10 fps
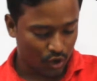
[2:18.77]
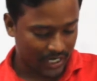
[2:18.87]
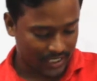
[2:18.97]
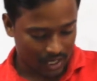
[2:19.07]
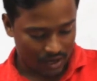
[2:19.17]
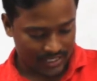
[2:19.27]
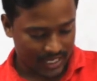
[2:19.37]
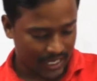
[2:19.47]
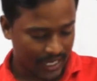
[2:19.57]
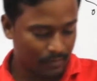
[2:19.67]
কয়েকটা দেওয়া আছে
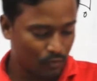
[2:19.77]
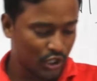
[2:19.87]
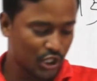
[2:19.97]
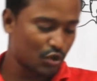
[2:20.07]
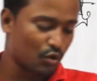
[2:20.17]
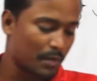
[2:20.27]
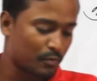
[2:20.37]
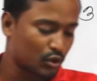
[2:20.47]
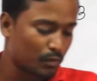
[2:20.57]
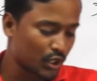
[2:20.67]
এখানে বৈশিষ্ট্যগুলো
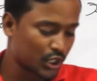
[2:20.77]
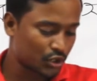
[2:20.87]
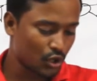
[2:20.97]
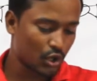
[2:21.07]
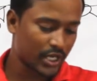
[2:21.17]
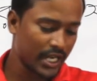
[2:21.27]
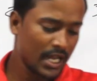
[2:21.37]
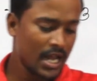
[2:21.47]
প্রথম বৈশিষ্ট্য হলো কি